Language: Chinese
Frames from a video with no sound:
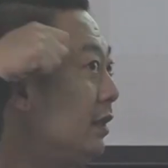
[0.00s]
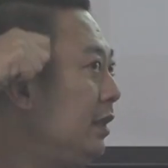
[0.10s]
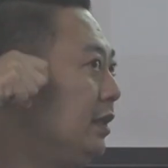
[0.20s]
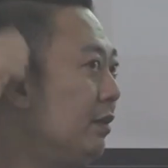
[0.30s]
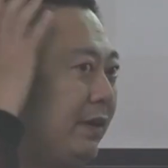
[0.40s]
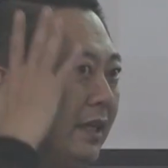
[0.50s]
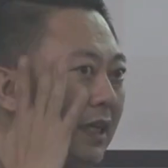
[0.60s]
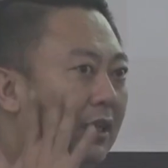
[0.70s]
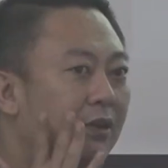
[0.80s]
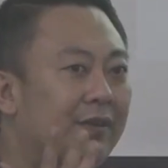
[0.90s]
剃头发、
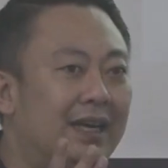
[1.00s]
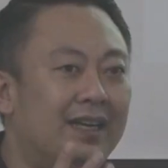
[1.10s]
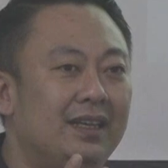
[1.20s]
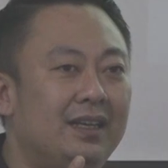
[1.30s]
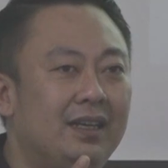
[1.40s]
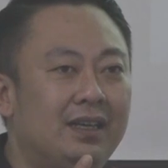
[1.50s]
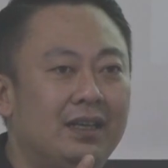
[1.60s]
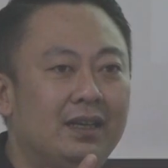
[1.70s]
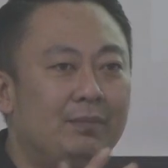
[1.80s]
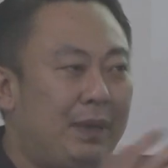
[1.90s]
长头发，
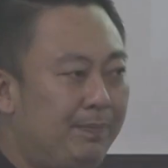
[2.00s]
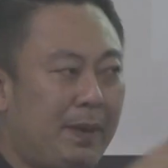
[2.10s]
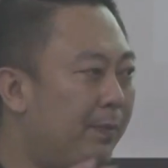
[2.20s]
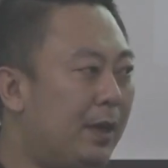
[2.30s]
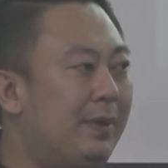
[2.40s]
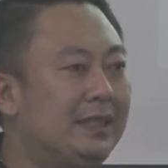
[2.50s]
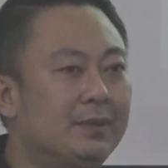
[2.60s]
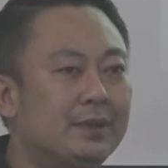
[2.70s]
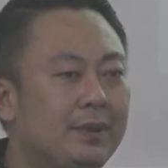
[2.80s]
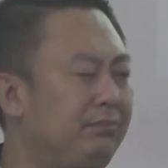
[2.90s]
买包包、买什
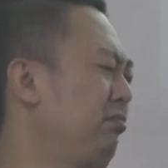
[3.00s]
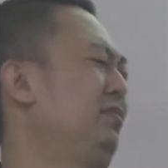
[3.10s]
么什么。